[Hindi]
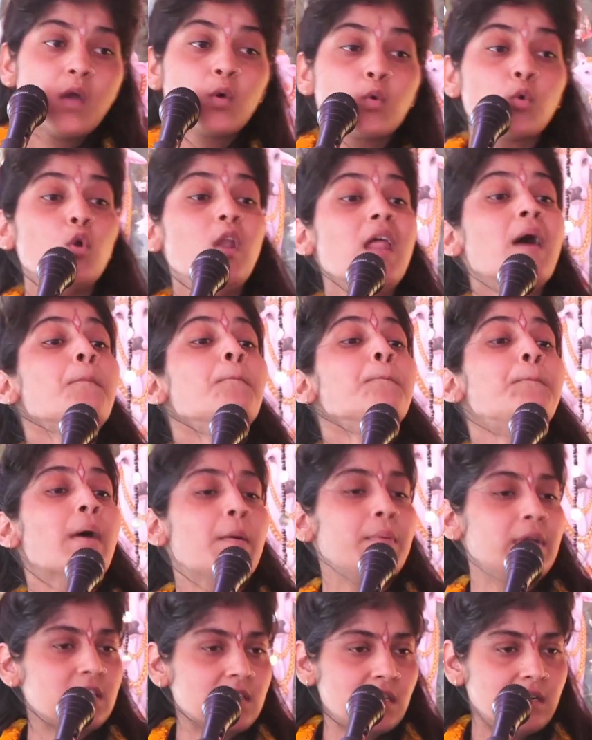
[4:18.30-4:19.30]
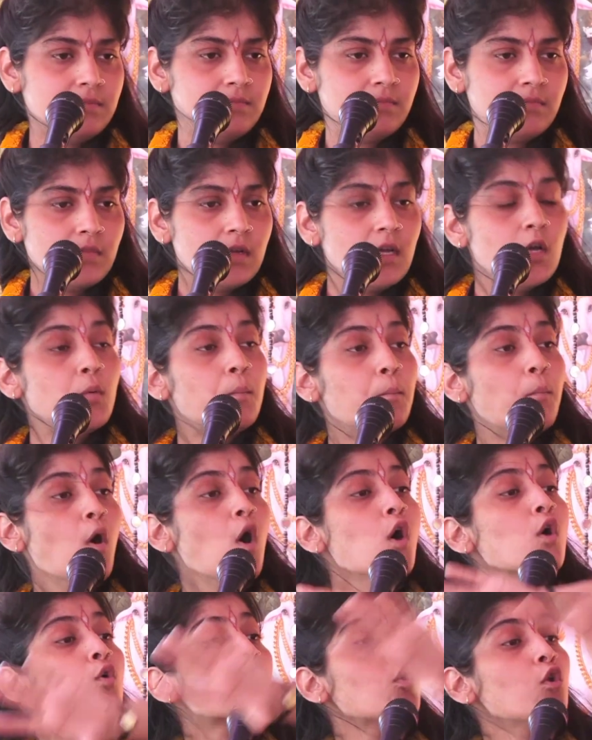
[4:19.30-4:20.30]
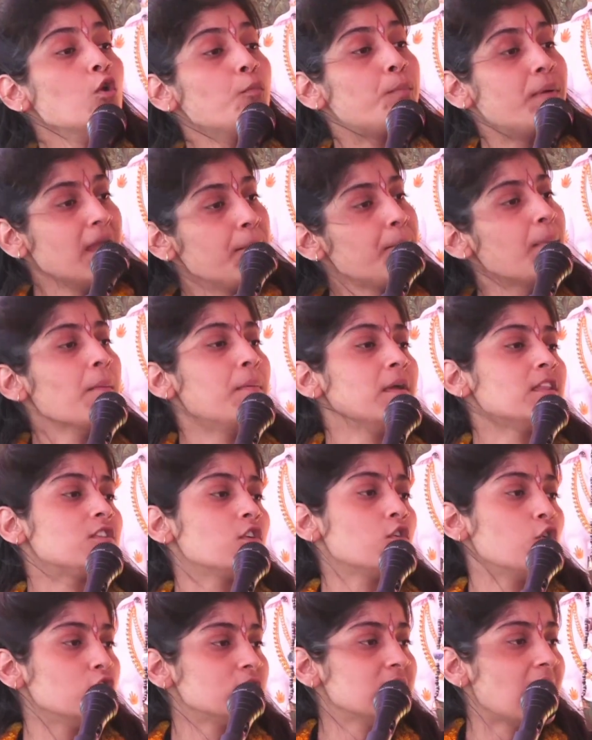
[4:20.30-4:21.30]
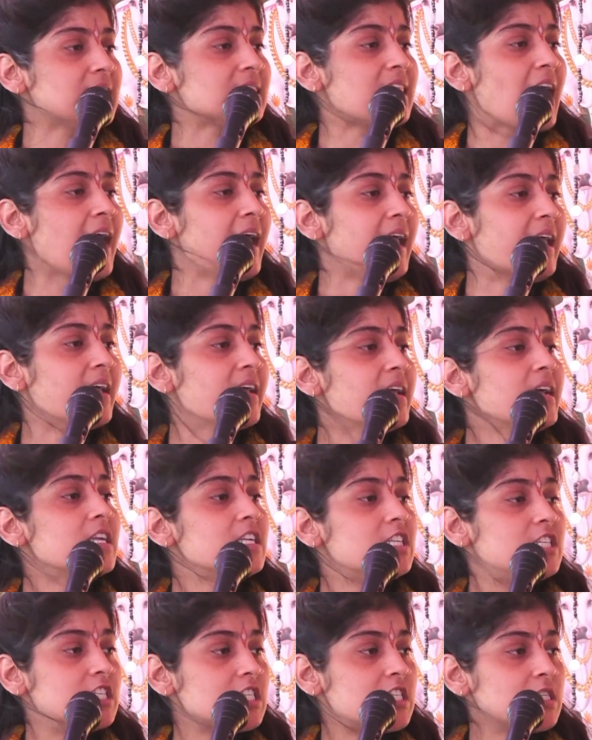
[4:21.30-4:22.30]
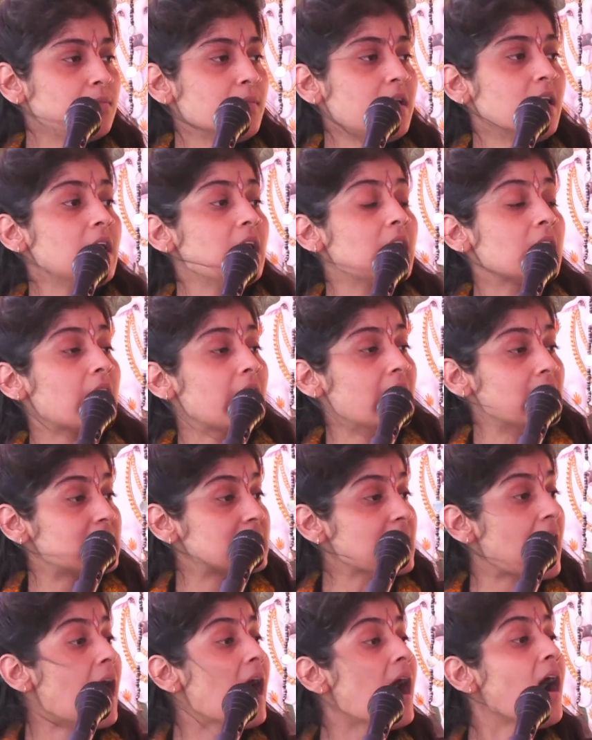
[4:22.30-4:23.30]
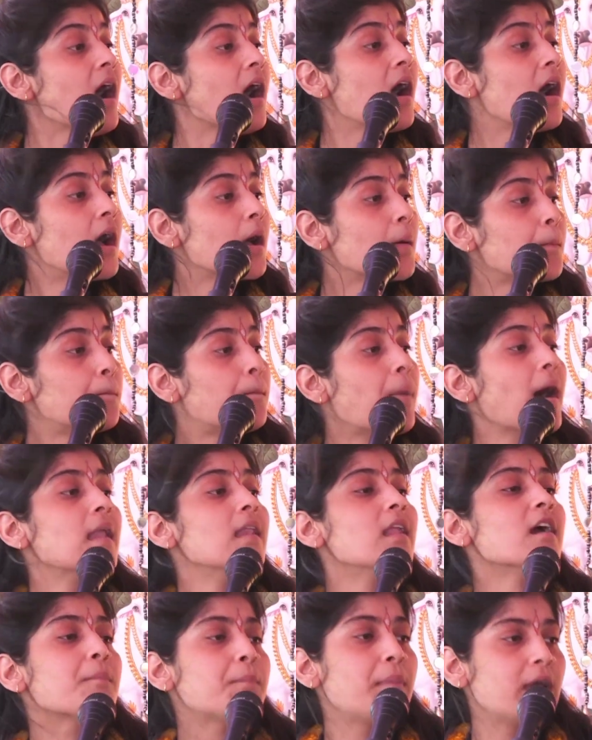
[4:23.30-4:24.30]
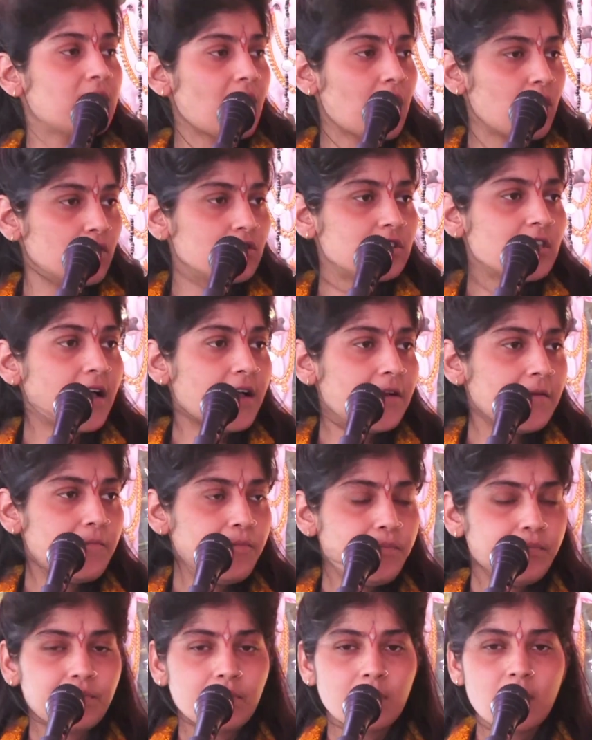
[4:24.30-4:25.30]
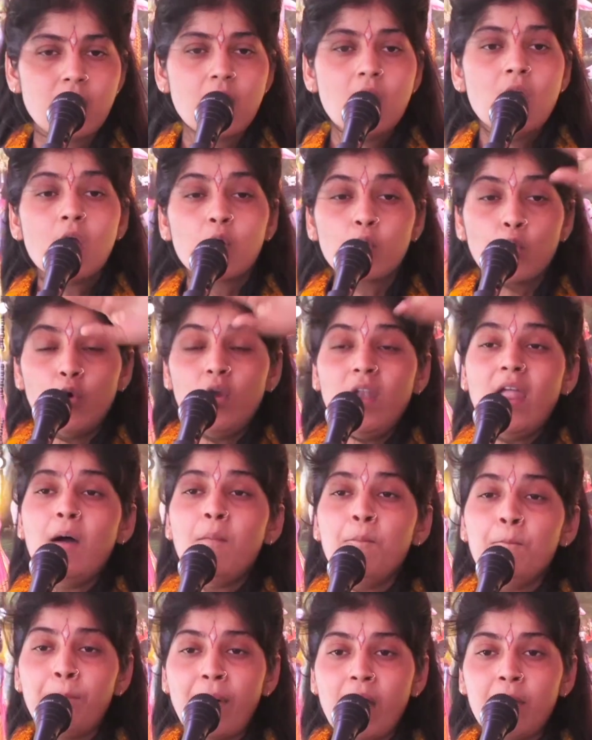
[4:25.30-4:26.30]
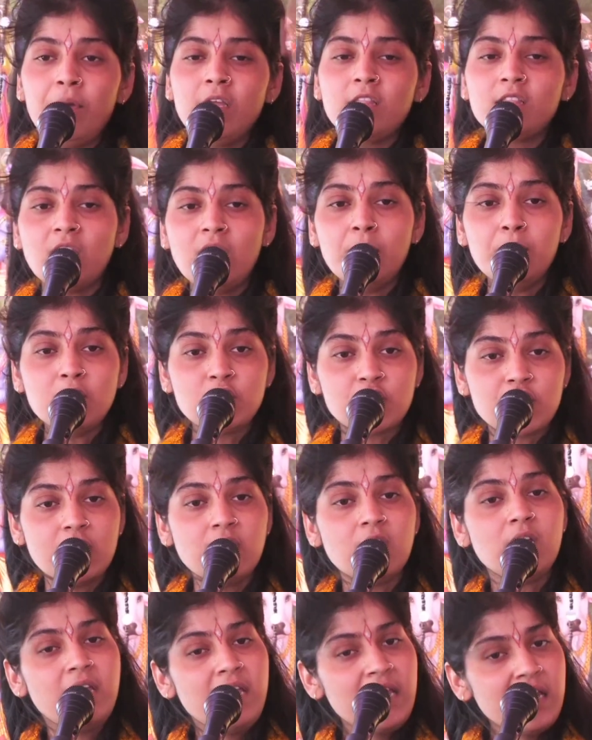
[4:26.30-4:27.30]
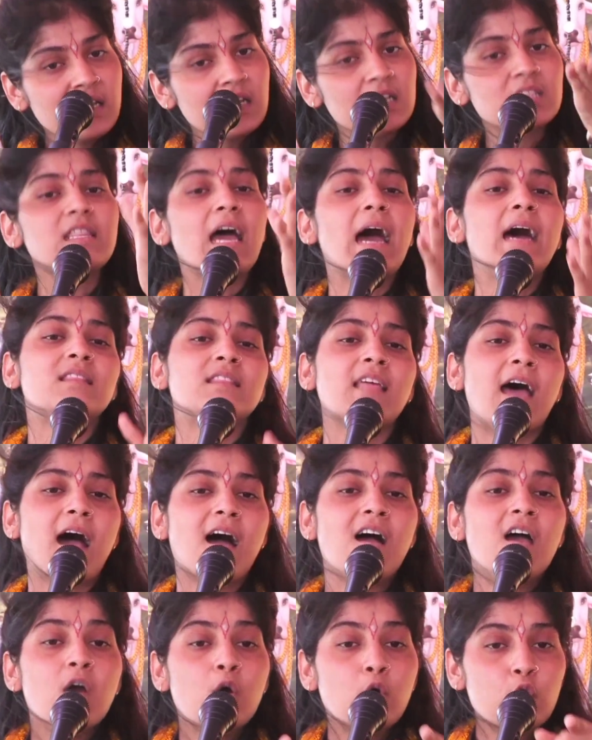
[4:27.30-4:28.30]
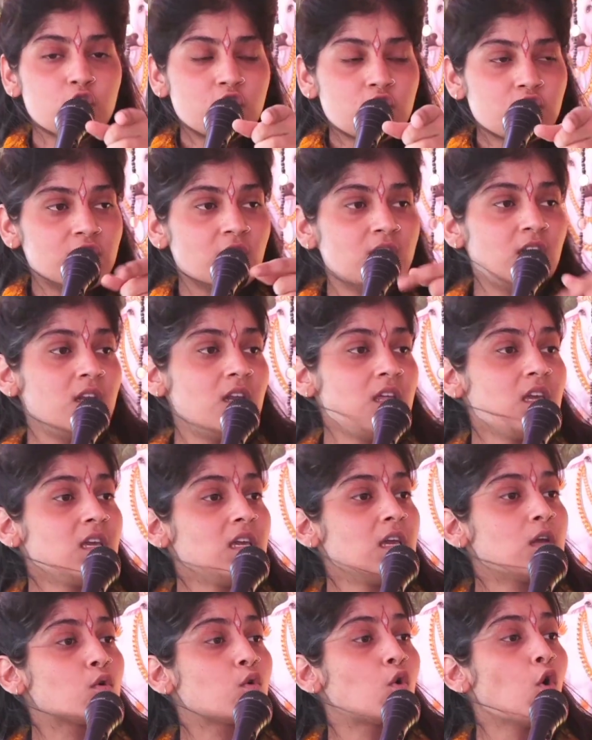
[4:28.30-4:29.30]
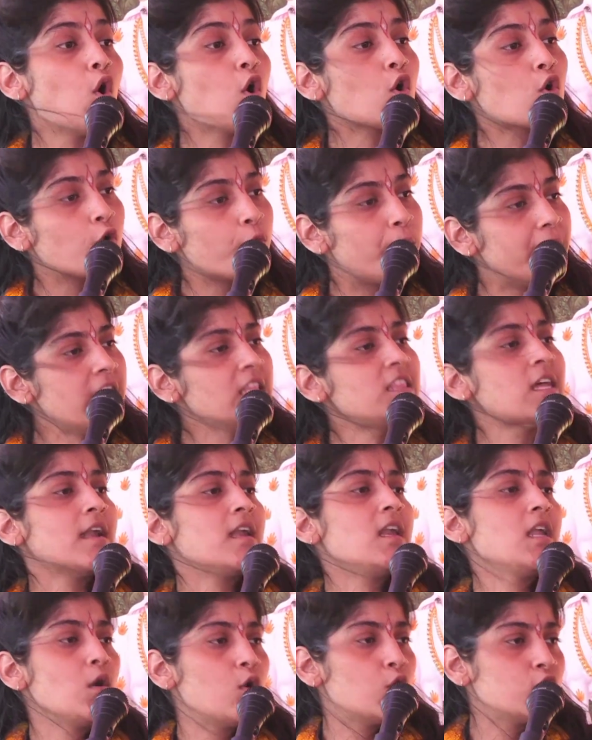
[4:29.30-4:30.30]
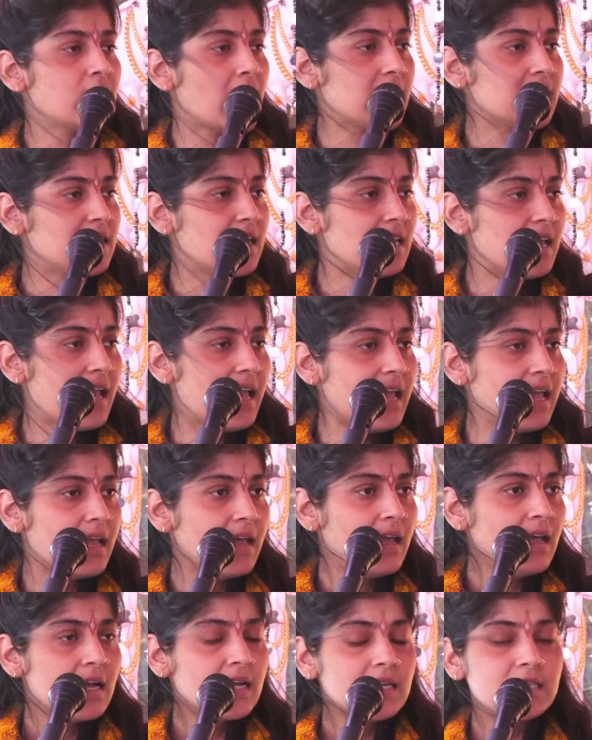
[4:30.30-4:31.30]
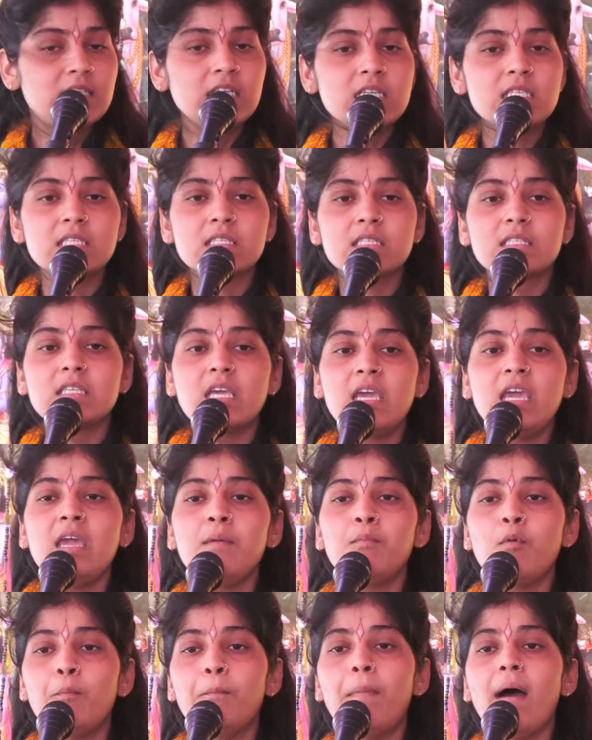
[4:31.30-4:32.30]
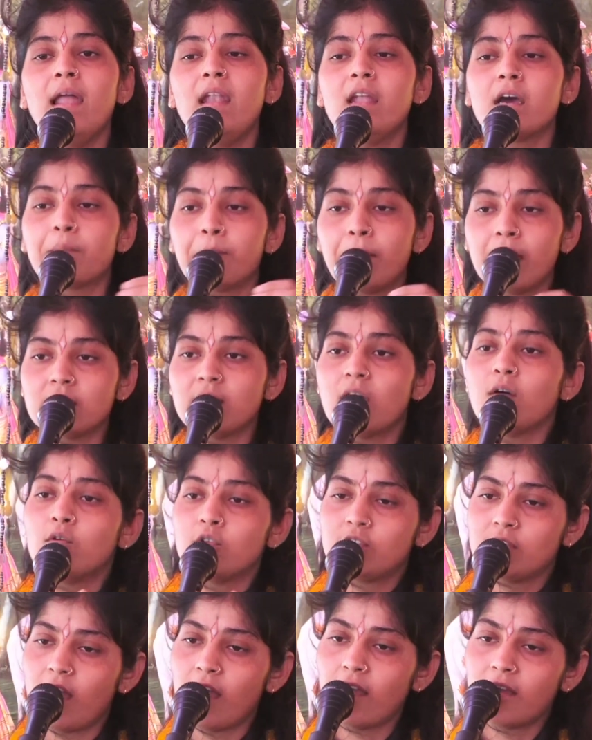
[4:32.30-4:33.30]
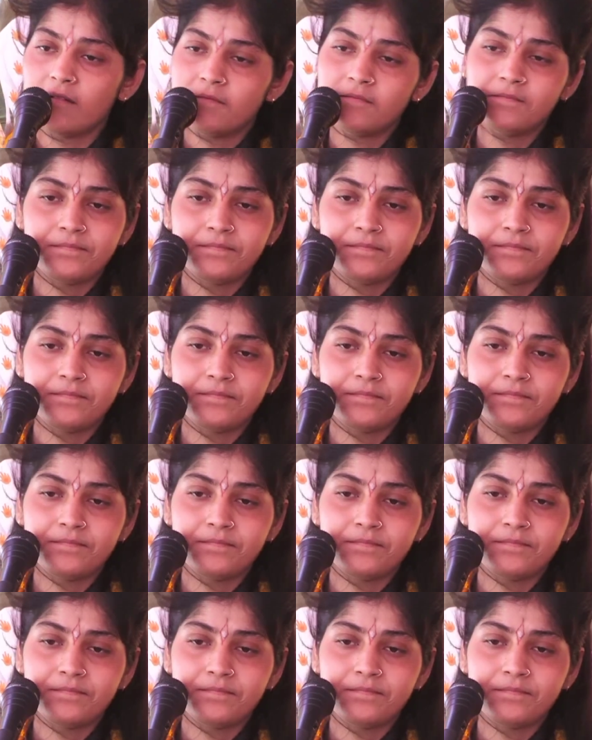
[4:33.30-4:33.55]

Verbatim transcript: कुलम पवित्रम वो कुल भी पवित्र हो जाता है जिसमें एक ऐसा बालक पैदा होता है कुलम पवित्रम जननी कृतार्था उस जननी की कोख भी धन्य हो जाती है जिससे वो बालक पैदा होता है